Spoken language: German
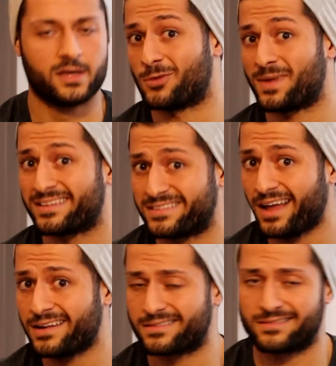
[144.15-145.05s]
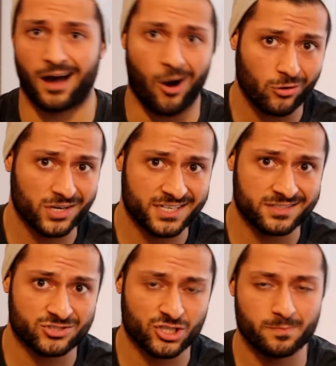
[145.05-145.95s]
Soll man dann auch nicht
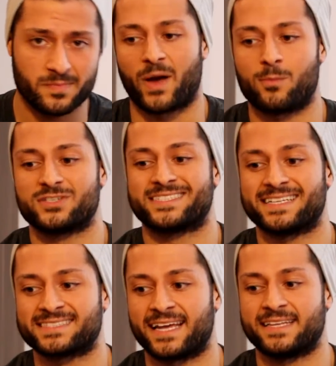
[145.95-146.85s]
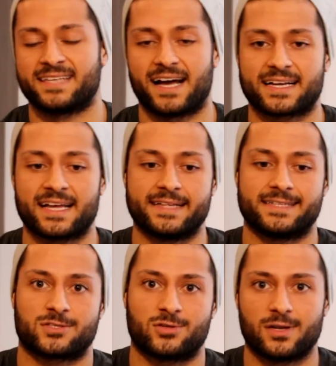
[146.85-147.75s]
ins Gym? Da muss ich ganz ehrlich sagen,
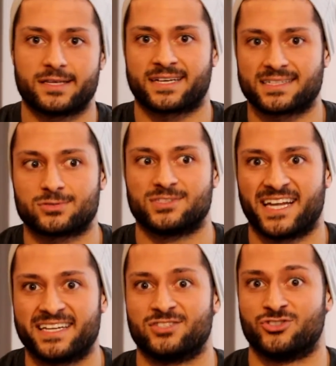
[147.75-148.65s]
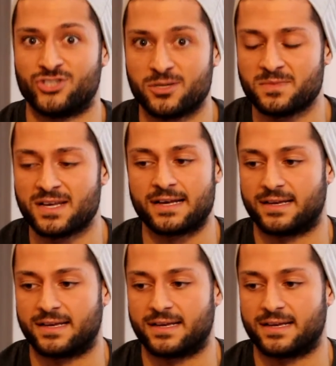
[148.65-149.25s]
natürlich kannst du dann ins Gym.